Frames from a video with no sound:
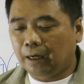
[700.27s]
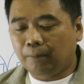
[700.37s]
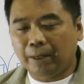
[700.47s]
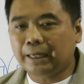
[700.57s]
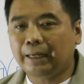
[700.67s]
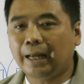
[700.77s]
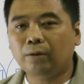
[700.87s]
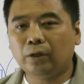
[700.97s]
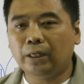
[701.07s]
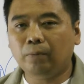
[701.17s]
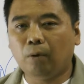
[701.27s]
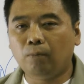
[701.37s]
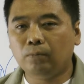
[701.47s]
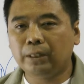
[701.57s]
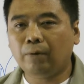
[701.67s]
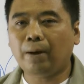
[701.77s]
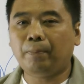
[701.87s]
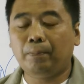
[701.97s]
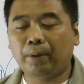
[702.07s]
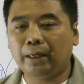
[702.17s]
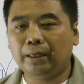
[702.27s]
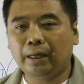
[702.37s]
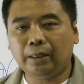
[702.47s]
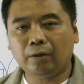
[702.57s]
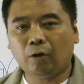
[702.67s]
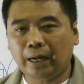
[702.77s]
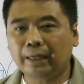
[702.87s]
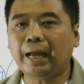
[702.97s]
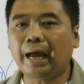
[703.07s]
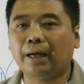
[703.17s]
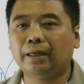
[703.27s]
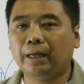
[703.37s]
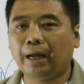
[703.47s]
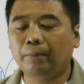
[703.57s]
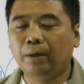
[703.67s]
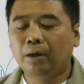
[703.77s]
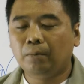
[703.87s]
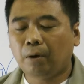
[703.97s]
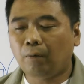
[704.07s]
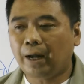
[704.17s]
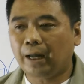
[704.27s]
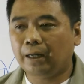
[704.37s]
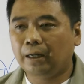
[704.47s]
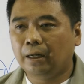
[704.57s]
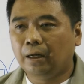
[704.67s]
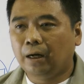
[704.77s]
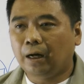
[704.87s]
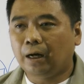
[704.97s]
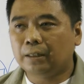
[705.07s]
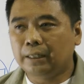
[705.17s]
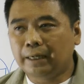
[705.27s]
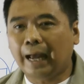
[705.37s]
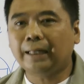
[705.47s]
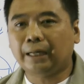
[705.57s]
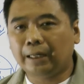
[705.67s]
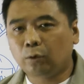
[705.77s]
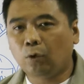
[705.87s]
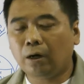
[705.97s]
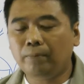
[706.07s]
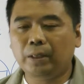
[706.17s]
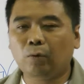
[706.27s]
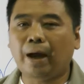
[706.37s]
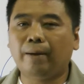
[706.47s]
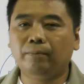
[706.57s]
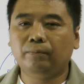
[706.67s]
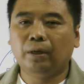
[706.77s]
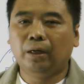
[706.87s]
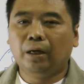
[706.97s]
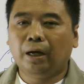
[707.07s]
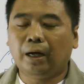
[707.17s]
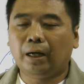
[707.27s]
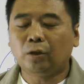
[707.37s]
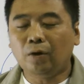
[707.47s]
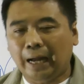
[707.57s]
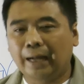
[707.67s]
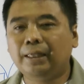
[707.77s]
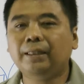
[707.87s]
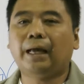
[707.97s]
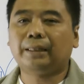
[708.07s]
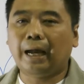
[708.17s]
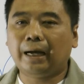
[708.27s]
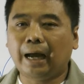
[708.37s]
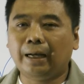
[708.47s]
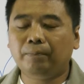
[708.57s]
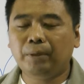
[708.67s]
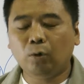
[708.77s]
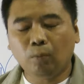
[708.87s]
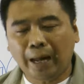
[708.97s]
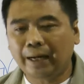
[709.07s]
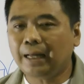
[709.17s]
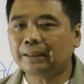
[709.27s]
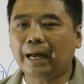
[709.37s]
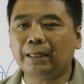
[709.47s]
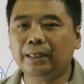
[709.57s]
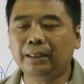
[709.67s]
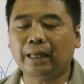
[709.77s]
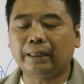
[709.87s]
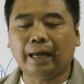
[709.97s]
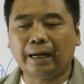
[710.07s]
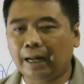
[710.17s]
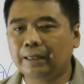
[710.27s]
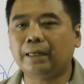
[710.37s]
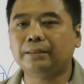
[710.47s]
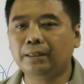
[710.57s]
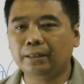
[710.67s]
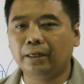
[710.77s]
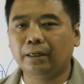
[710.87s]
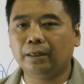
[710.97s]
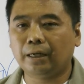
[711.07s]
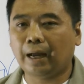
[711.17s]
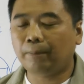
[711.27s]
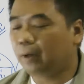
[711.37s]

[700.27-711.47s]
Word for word: มาใช้งานตรงนี้ ผมเชื่อว่าเป็นไปได้ค่อนข้างยากนะครับ เพราะว่าสินค้าแต่ละตัวก็มีความต้องการที่แตกต่างกันมีรูปร่างหน้าตาที่แตกต่างกันอย่างสิ้นเชิงนะครับ